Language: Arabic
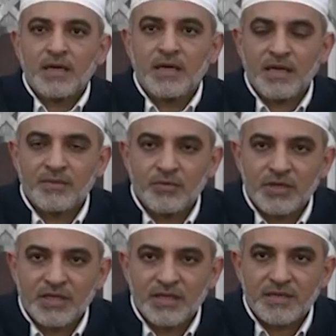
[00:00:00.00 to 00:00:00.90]
الحمد
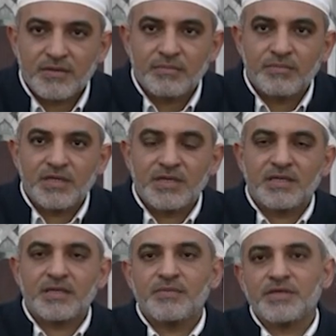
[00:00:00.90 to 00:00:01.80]
لله رب
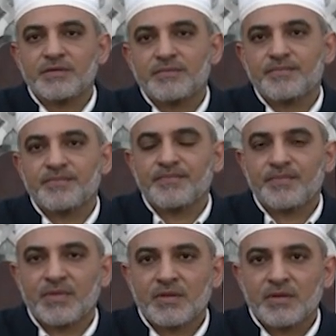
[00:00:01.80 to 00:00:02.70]
العالمين
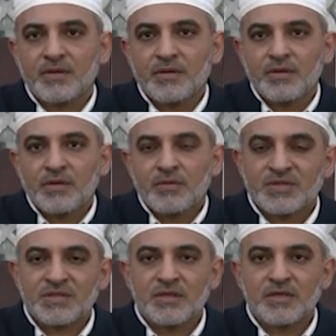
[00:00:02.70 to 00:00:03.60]

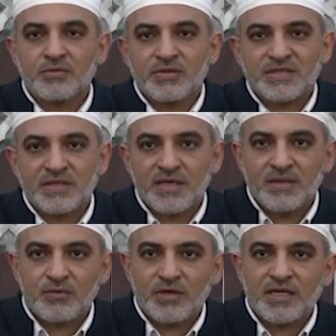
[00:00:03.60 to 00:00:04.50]
والصلاة
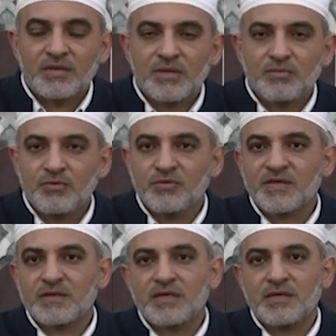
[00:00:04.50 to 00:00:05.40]
والسلام على
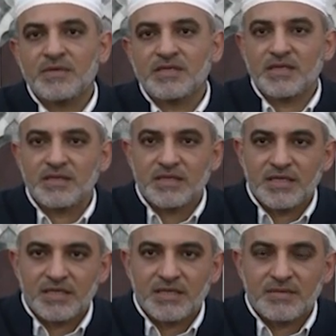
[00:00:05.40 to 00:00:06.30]
المبعوث رحمة
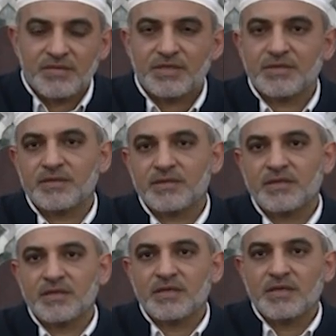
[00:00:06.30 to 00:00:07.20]
للعالمين
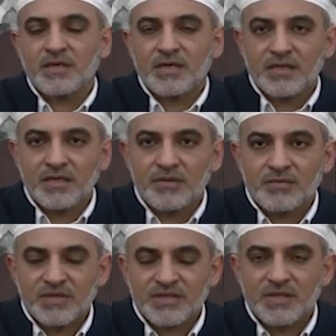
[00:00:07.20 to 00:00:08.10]

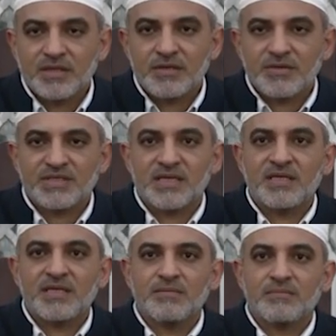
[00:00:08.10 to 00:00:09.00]
اللهم صل
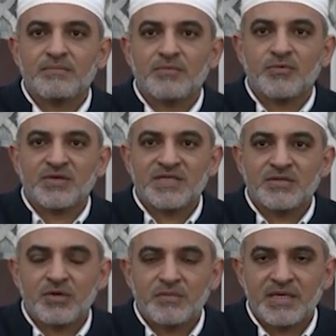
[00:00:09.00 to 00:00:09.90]
وسلم
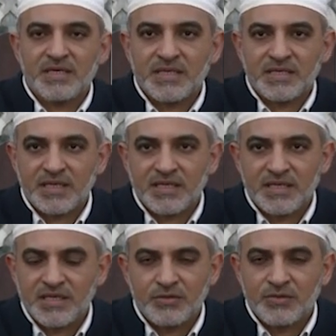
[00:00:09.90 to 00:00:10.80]
وزد وبارك
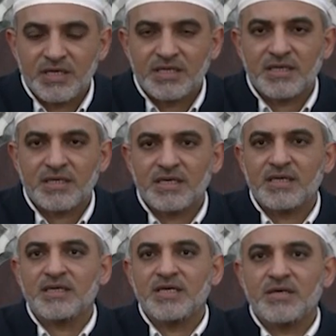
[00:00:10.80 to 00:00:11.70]
عليه وعلى
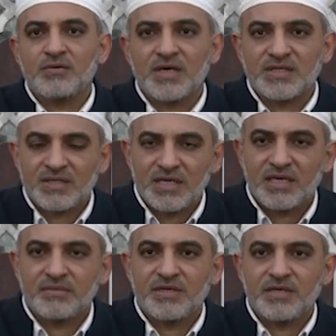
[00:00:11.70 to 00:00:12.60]
آله
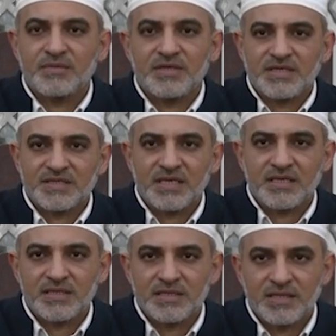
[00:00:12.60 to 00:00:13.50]
وأصحابه
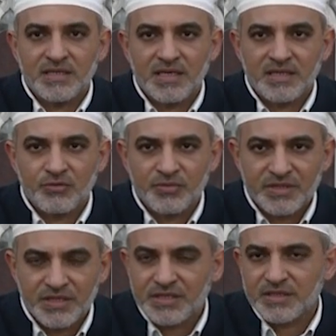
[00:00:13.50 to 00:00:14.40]
بإحسان إلى يوم
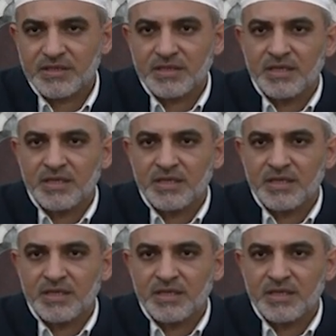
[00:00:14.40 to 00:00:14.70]
الدين